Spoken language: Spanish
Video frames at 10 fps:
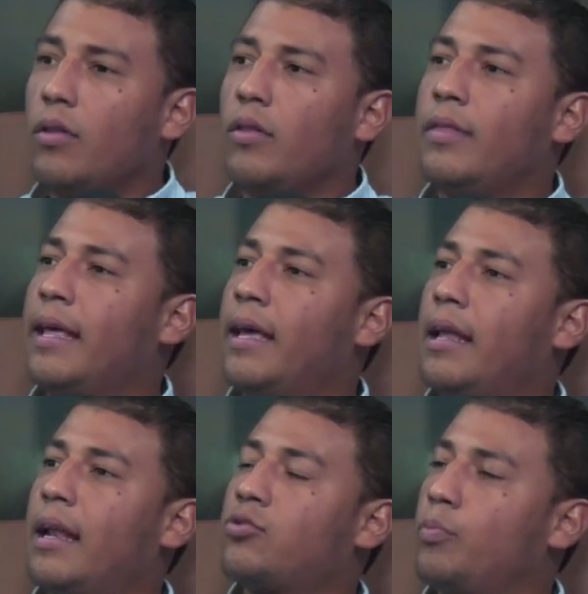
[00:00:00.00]

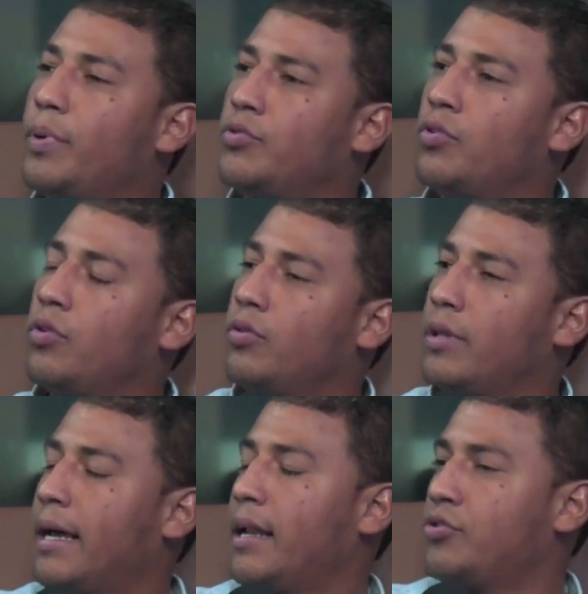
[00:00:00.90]
de la suspensión
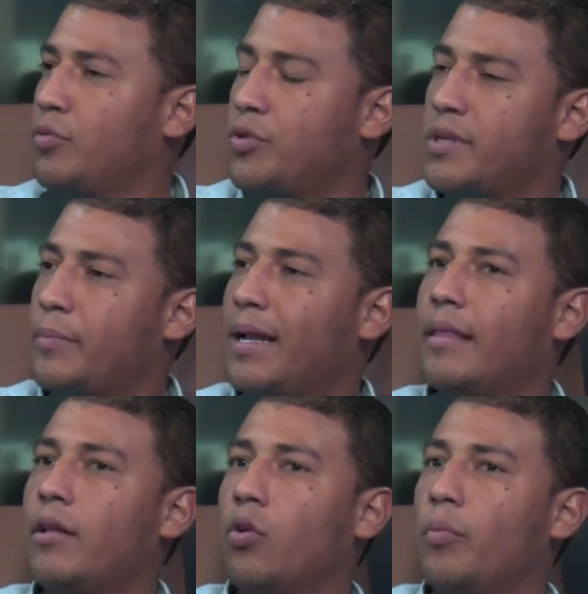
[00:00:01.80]
de las elecciones
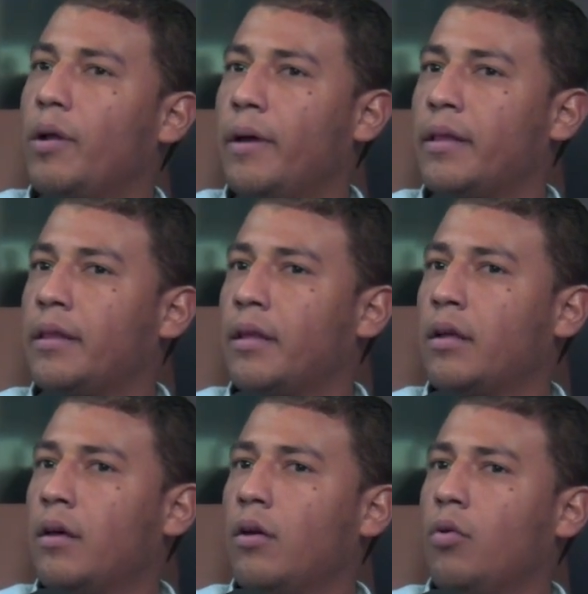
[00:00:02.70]
municipales del 2020.
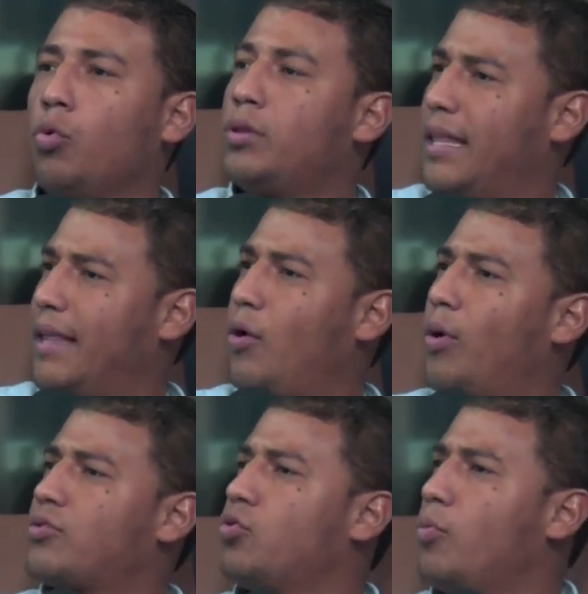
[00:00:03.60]
¿Ustedes
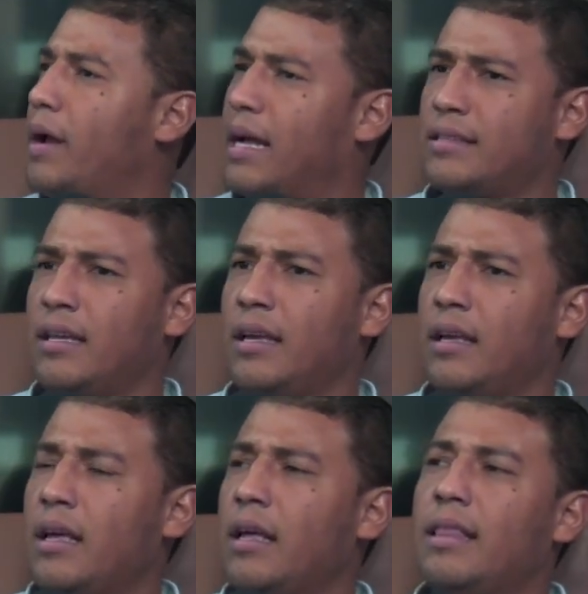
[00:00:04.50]
lo asumen
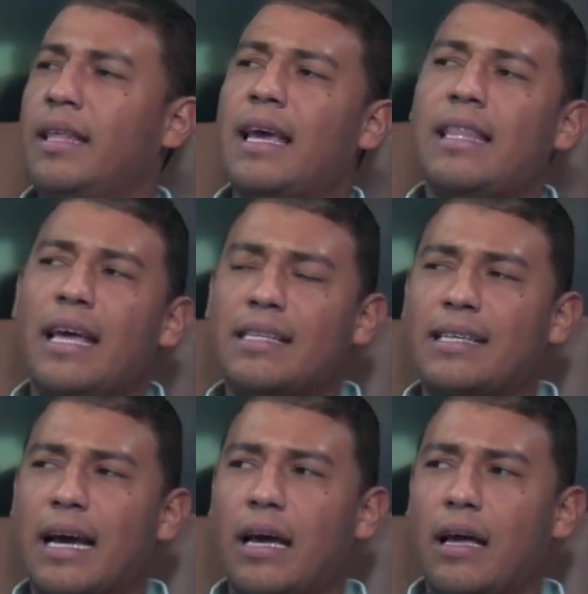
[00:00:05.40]
así? ¿Tienen
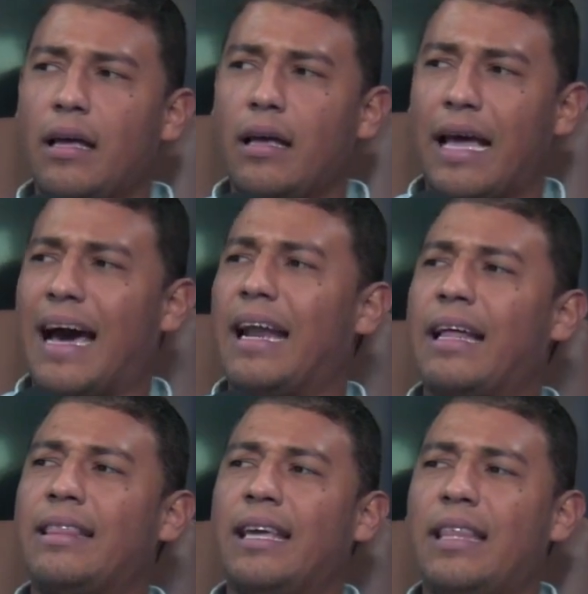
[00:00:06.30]
esa
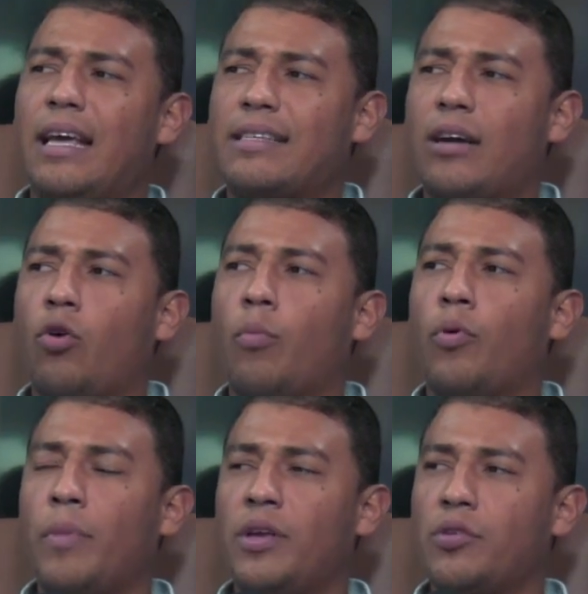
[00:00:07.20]
carga, tienen ese
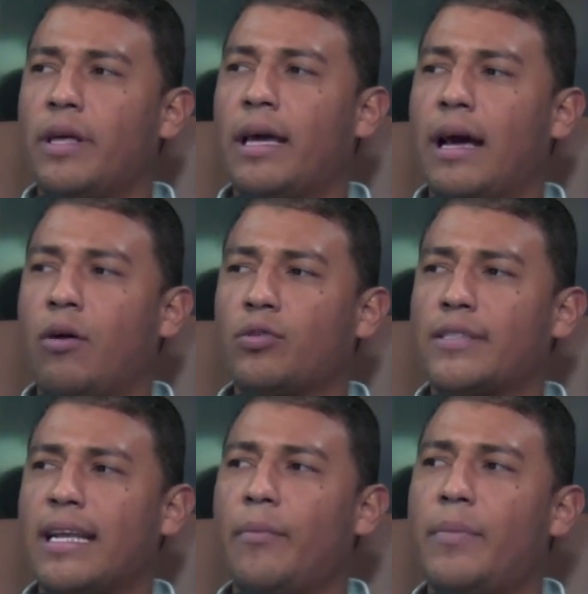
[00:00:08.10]
compromiso de que las cosas salgan